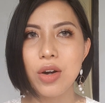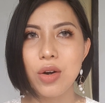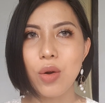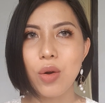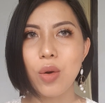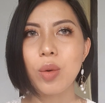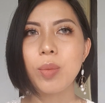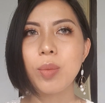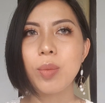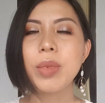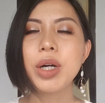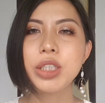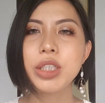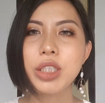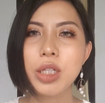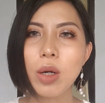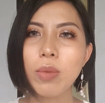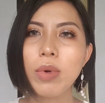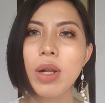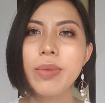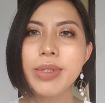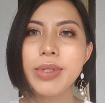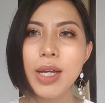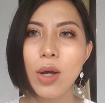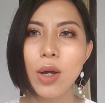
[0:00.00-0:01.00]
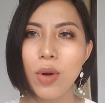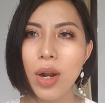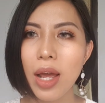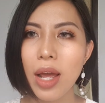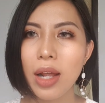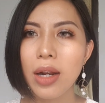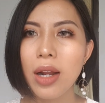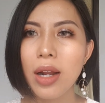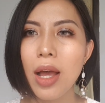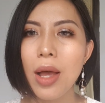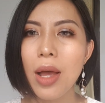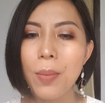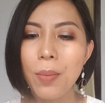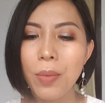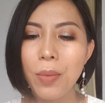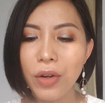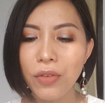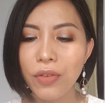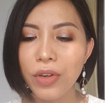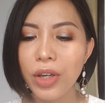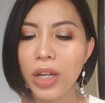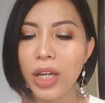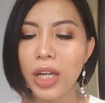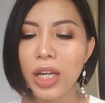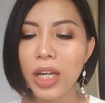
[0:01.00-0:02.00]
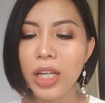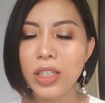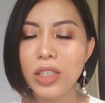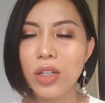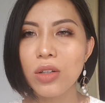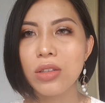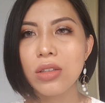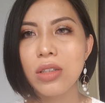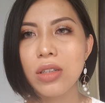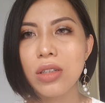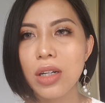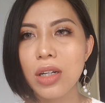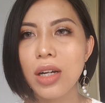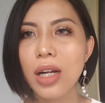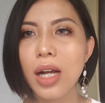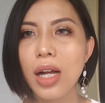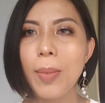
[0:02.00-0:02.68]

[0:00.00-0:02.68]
rồi mới trồng lớp sau lên bởi vì khi son ướt á,